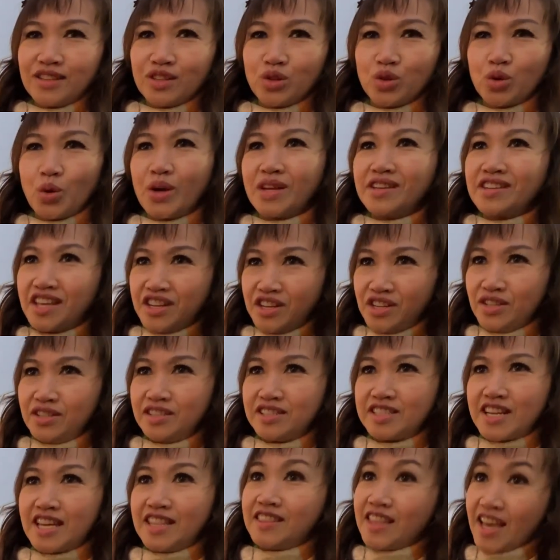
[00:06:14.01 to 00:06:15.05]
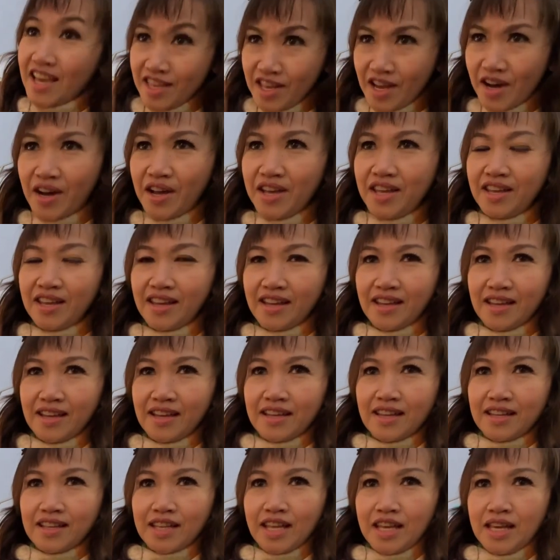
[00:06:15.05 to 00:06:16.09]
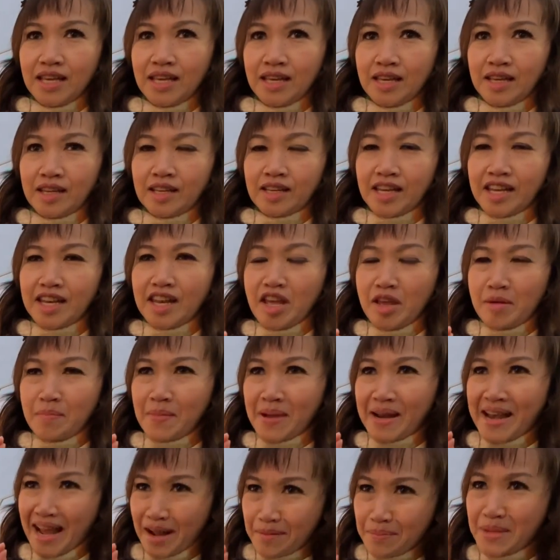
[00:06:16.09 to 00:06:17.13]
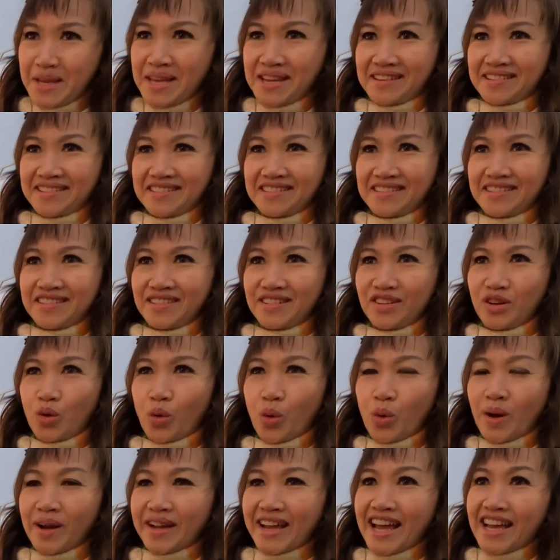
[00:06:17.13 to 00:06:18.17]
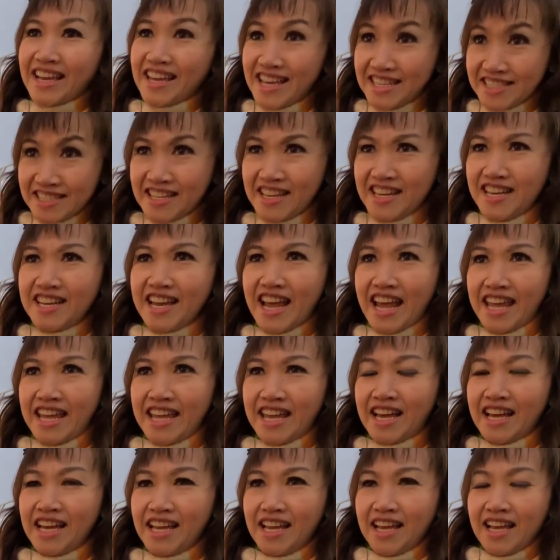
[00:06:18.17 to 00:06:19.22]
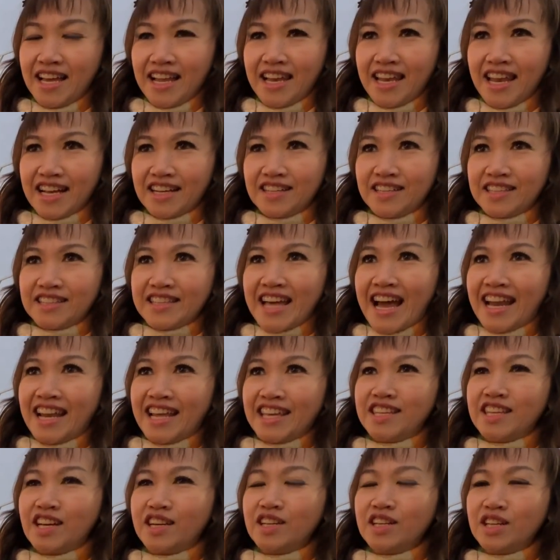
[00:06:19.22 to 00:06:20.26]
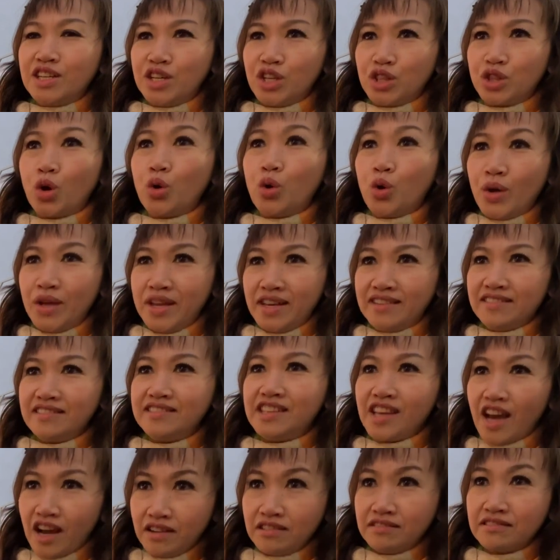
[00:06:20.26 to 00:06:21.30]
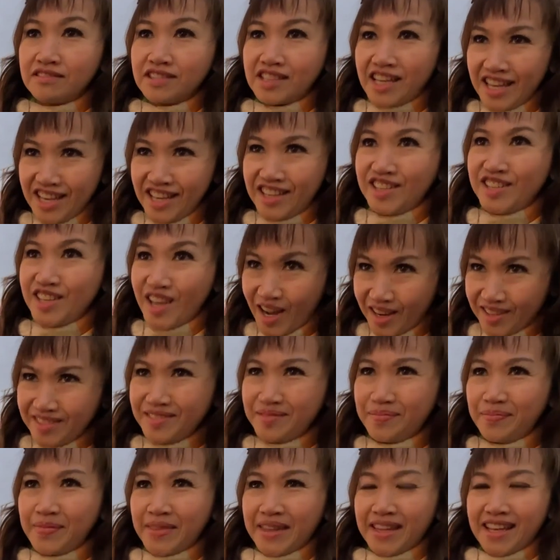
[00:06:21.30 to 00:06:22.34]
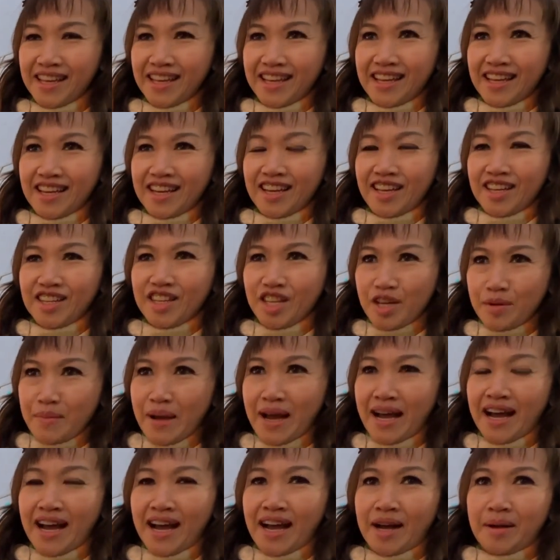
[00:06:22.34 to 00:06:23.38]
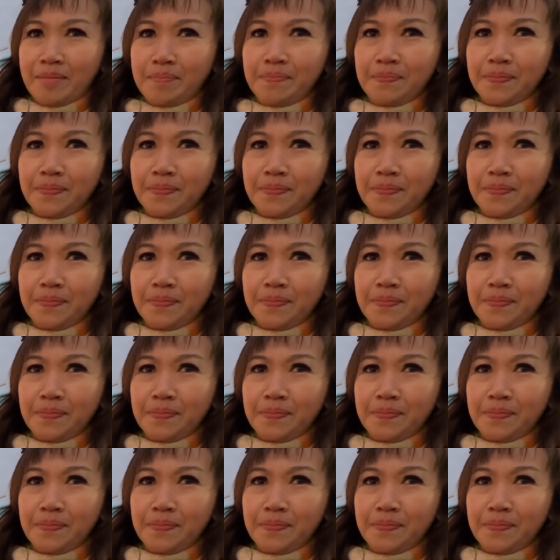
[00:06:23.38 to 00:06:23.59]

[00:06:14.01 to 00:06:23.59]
tuyệt đỉnh trên thế giới thì cái điểm mà đặc biệt của các nghệ sĩ này á là người ta là những người tu luyện chân thiện nhẫn nhưng mà